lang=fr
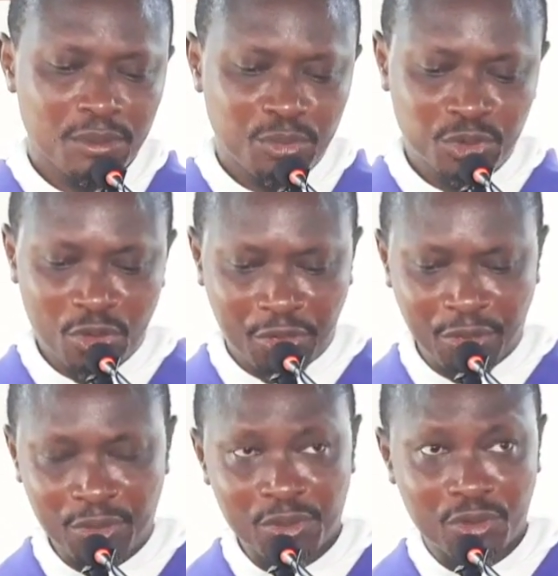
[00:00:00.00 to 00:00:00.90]
Plutôt
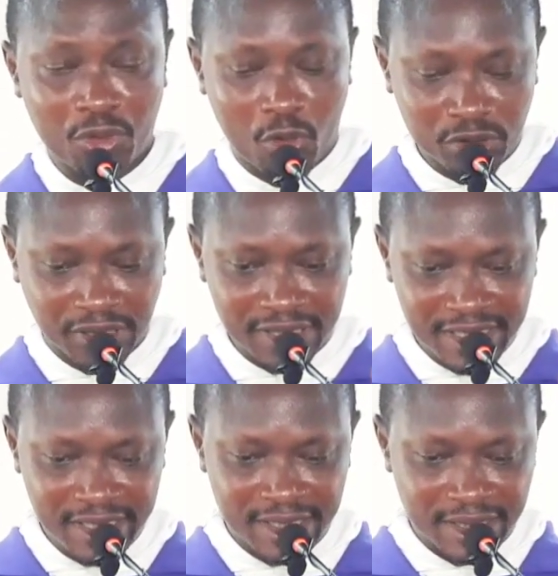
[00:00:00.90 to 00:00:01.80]
que
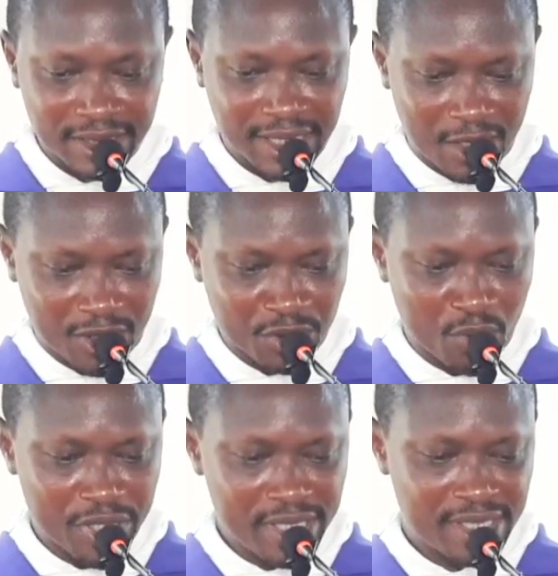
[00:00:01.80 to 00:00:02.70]
contredire la loi de
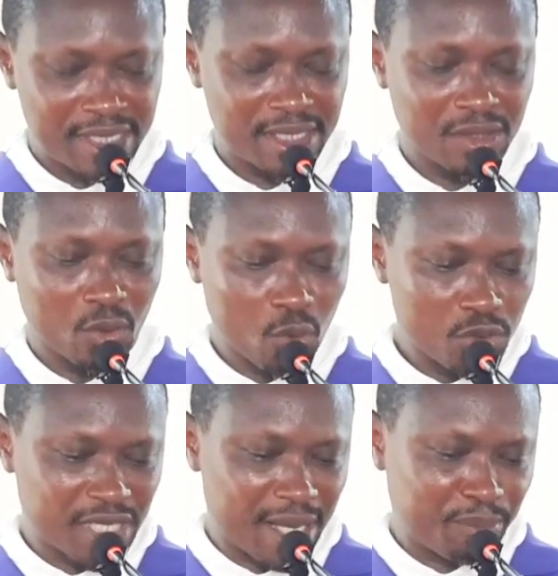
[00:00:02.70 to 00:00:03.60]
Moïse ou
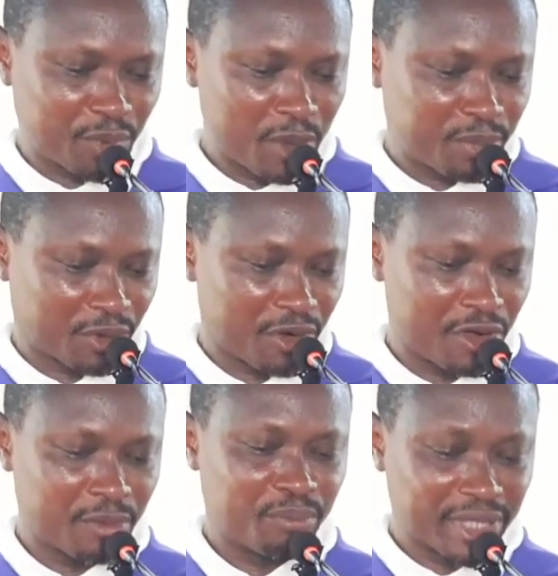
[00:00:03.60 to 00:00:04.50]
sa
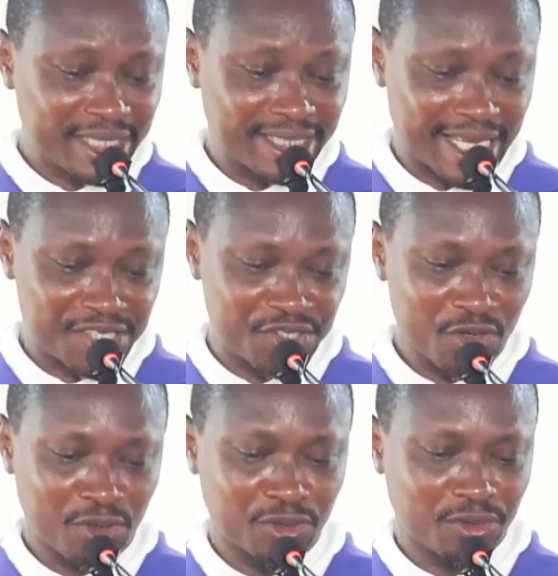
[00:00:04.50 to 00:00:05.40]
propre
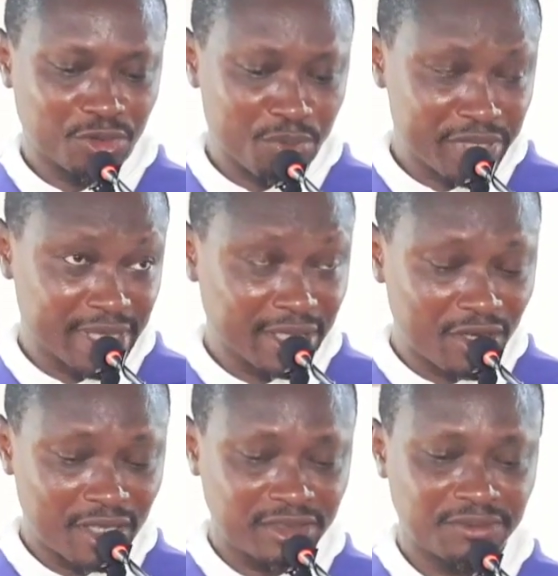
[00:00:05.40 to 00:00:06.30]
prédication de
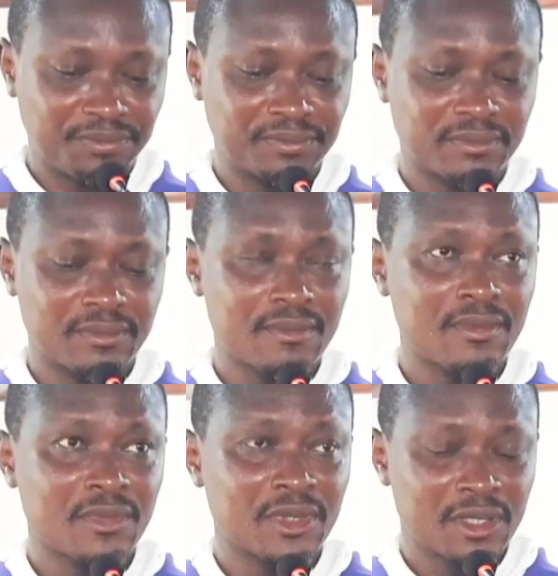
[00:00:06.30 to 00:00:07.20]
miséricorde,
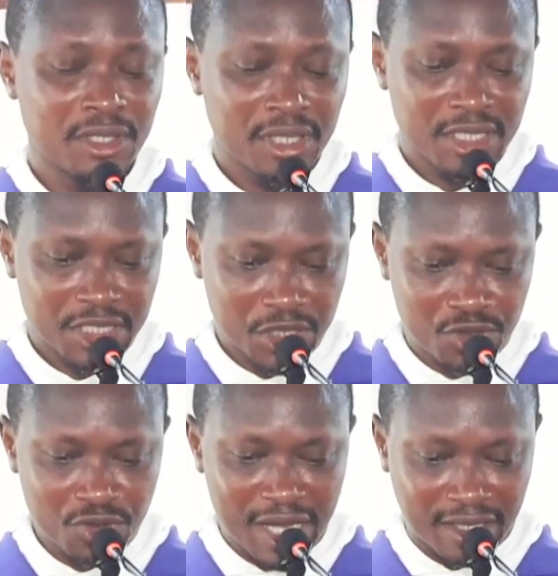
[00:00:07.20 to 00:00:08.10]

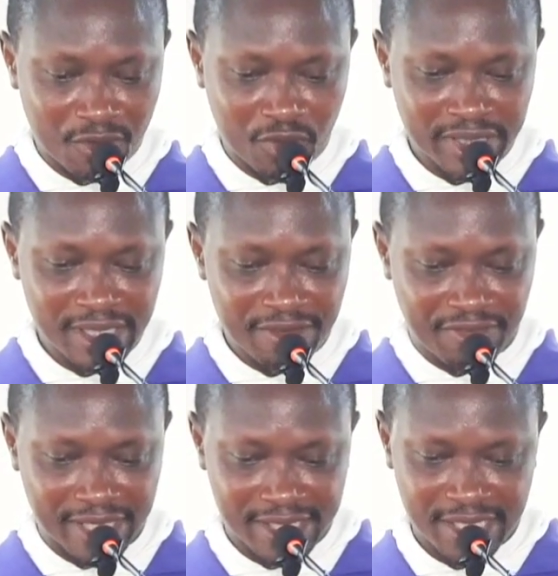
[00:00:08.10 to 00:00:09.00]
Jésus a renvoyé les
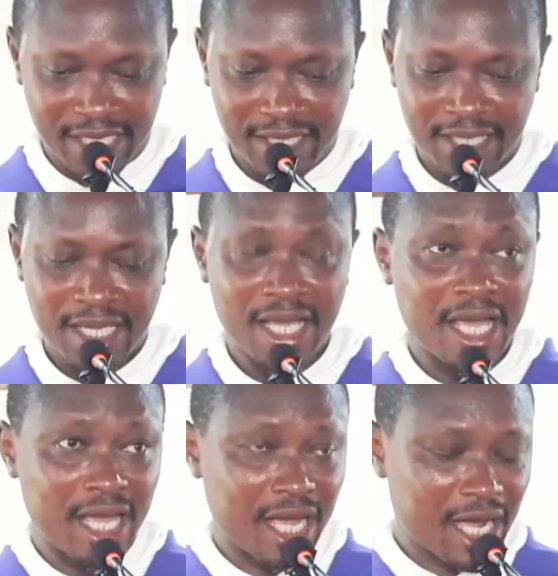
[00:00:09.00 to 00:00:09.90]
pharisiens
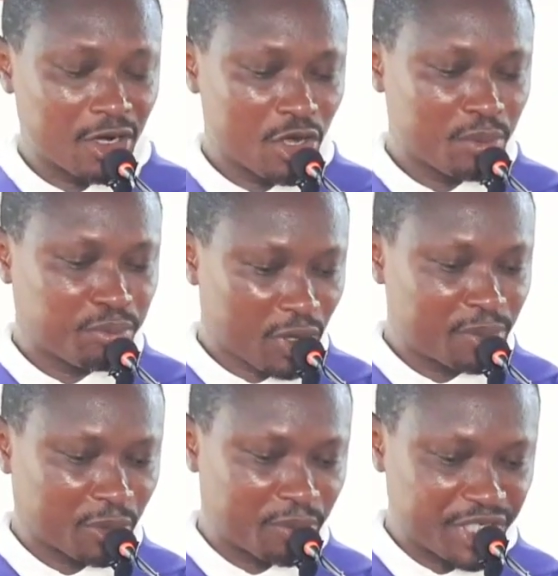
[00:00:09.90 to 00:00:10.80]
à leur
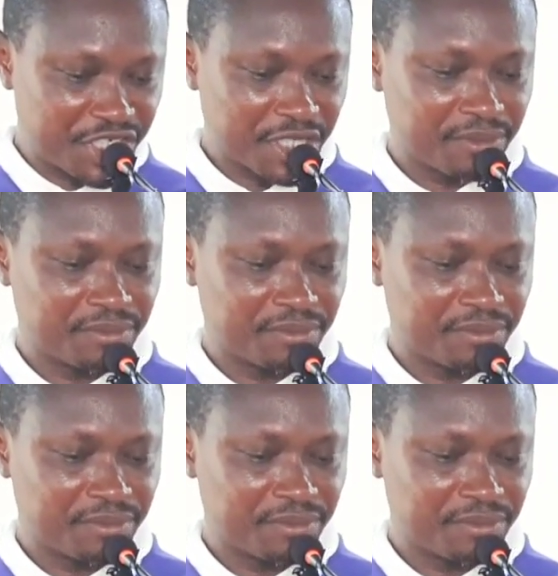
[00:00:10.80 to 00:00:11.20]
propre péché.